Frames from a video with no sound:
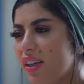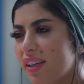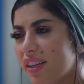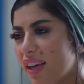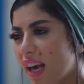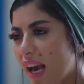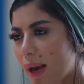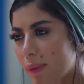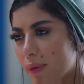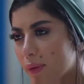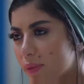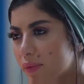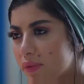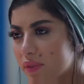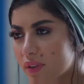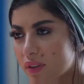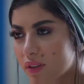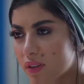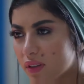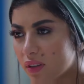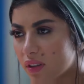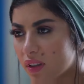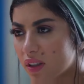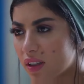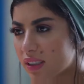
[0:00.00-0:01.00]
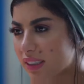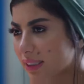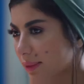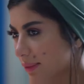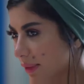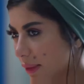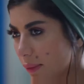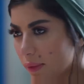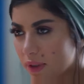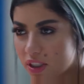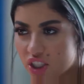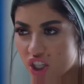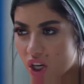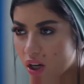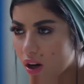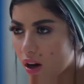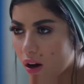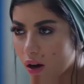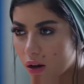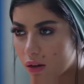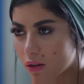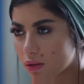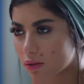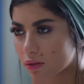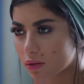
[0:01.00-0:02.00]
بقول لك يا حبيبتي انت ما بتعمليش
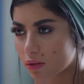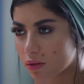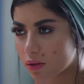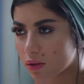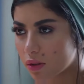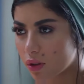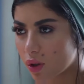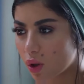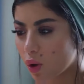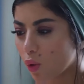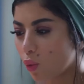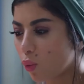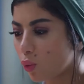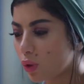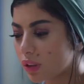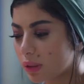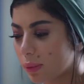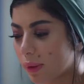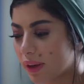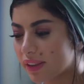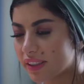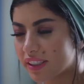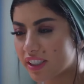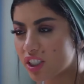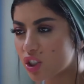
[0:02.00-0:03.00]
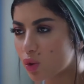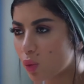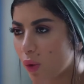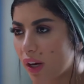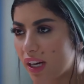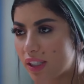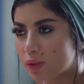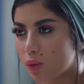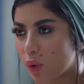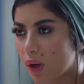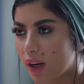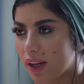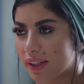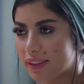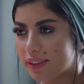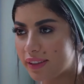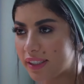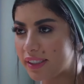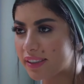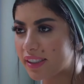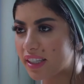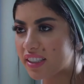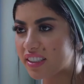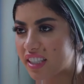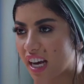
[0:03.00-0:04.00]
حاجه غلط وانت ما عندكيش واحد ولا
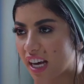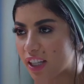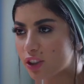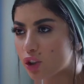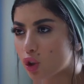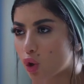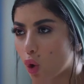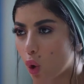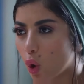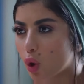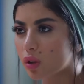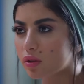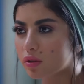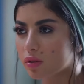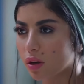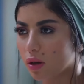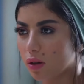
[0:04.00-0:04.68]
اتنين ده انت عندك